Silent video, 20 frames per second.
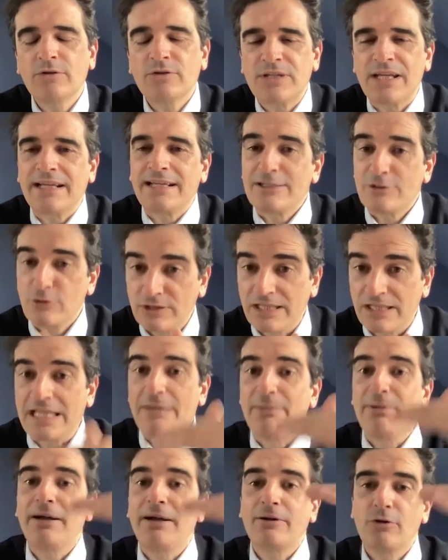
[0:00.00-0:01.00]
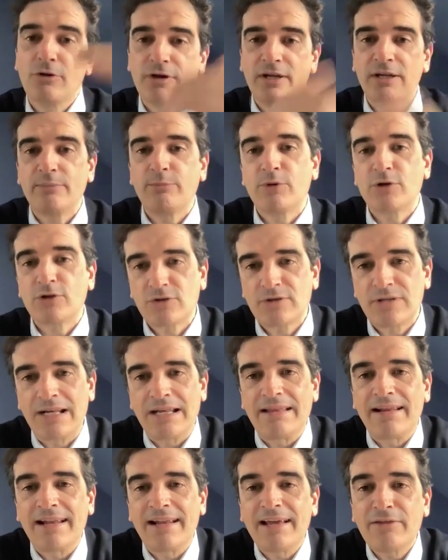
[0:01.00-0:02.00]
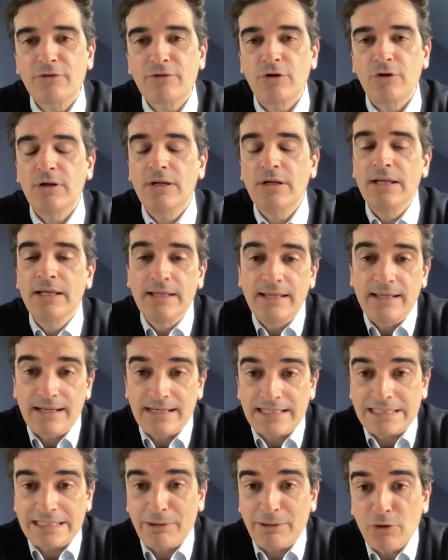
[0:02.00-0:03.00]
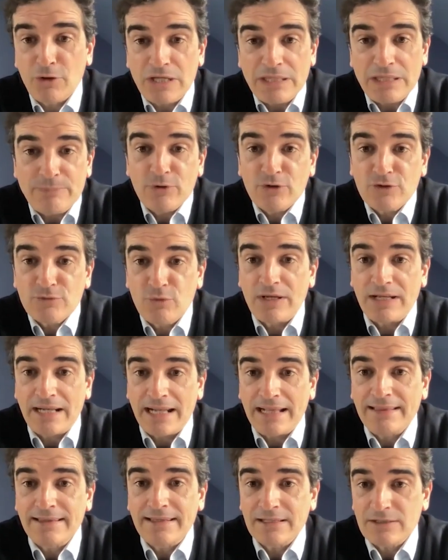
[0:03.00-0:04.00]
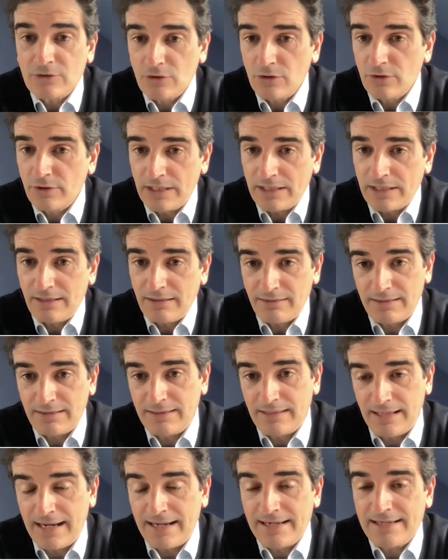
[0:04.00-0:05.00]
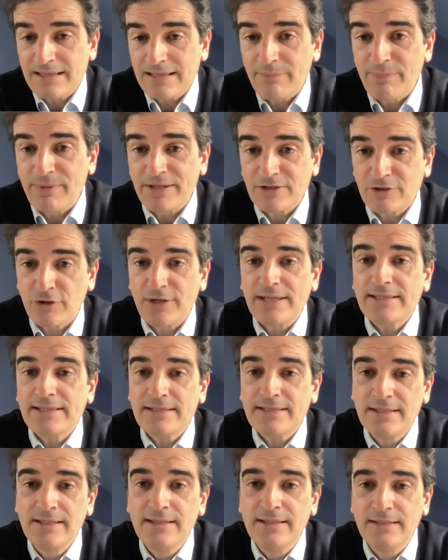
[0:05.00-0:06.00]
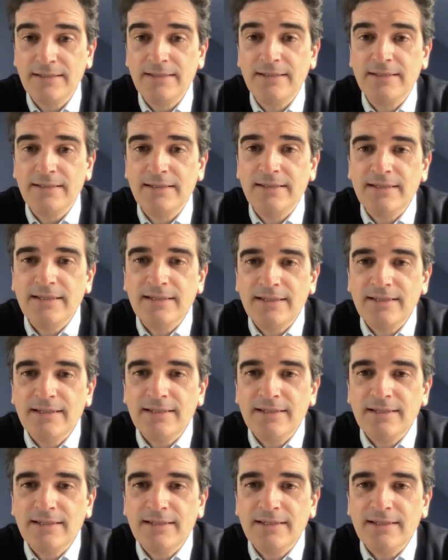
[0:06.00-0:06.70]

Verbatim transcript: O sea, ¿qué es lo que te lleva a coger puestos de liderazgo? Has llevado mm. equipos muy grandes, ¿no? De, centenares de personas. Mm.